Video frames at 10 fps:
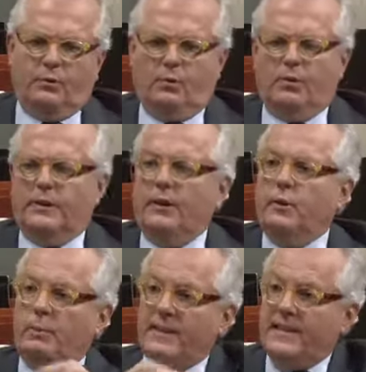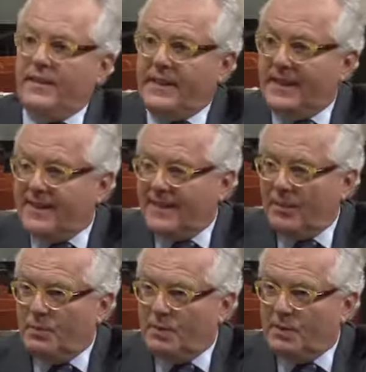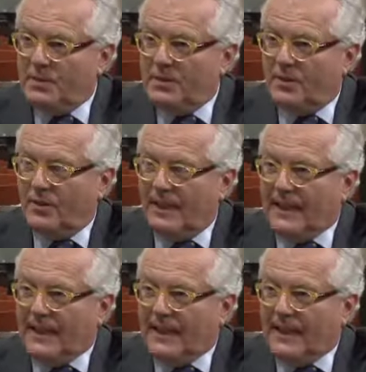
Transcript: tudo. Tá. E o presidente da federação pediu demissão.